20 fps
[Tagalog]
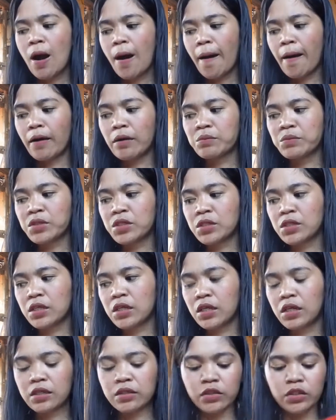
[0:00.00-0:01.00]
um,
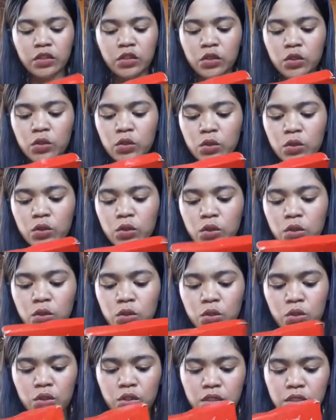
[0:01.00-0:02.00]
skin ninyo
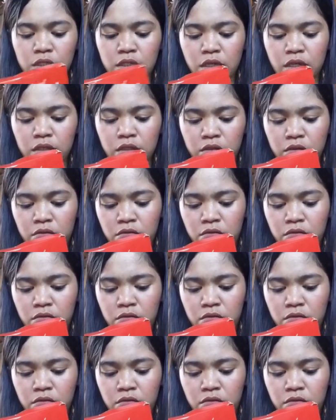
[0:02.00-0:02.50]
set.